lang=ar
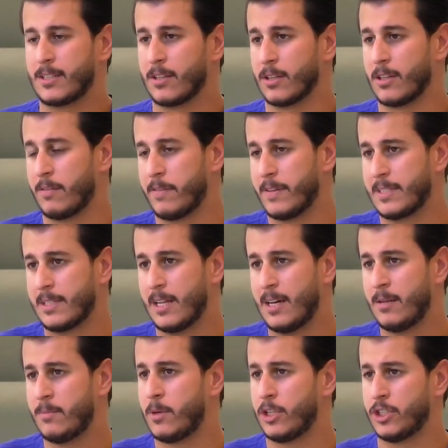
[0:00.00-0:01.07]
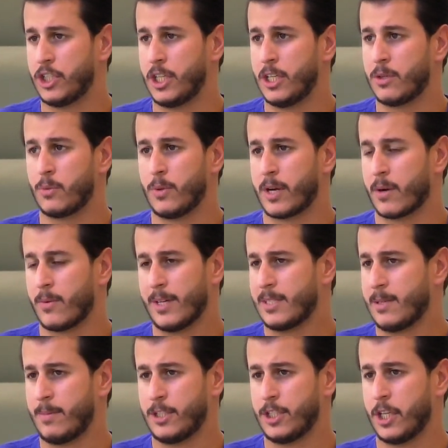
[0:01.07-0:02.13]
تنظيف اسنان من الجير
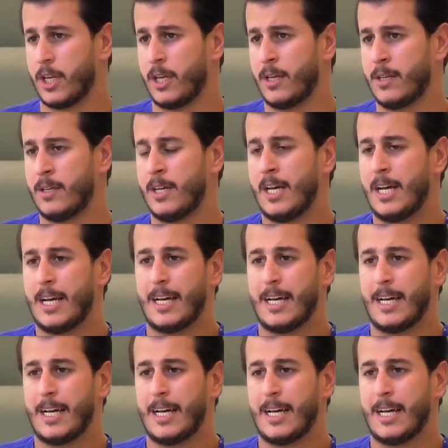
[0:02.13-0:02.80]
والرواسب الجيريه